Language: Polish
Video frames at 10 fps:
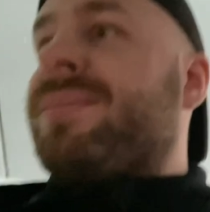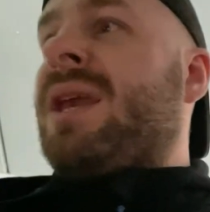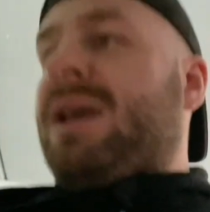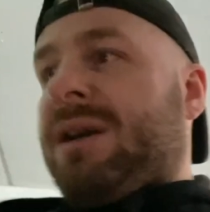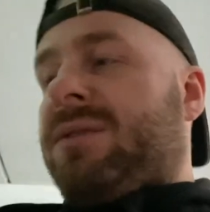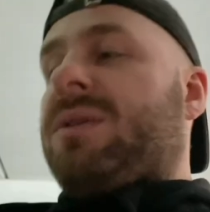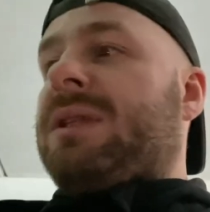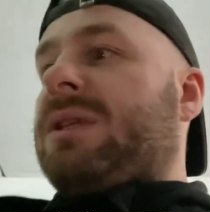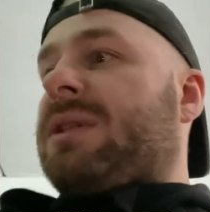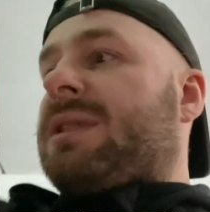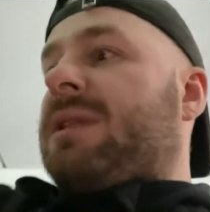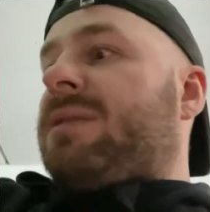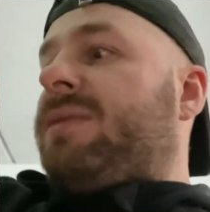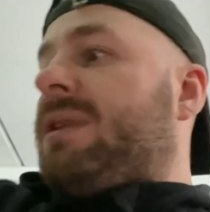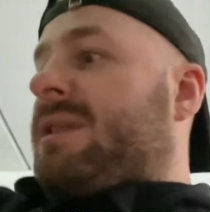A w ogóle też chcę ten
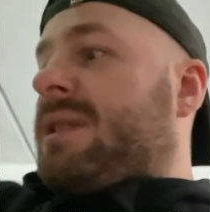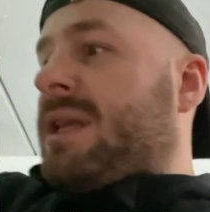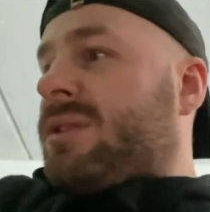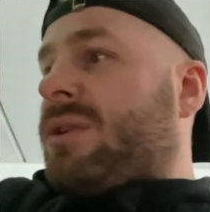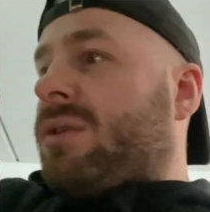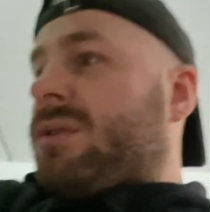filc dać do